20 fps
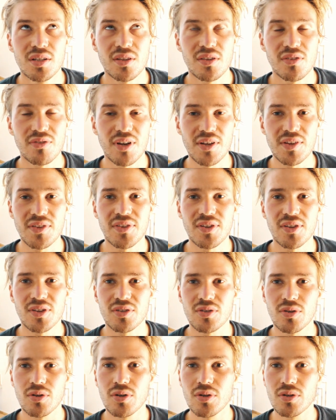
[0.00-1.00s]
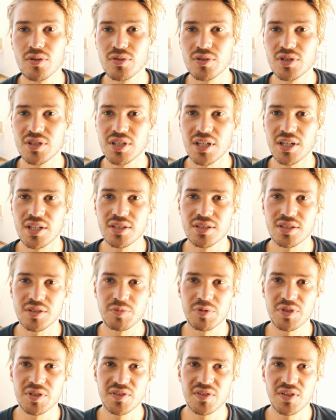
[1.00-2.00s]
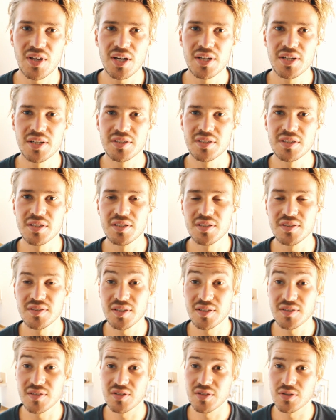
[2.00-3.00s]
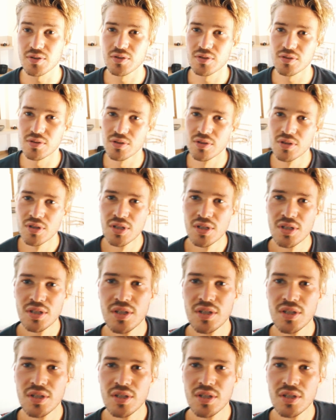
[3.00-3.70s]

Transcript: 20 Euro die Nacht. Ich bin jetzt drei Nächte hier, 60 Euro.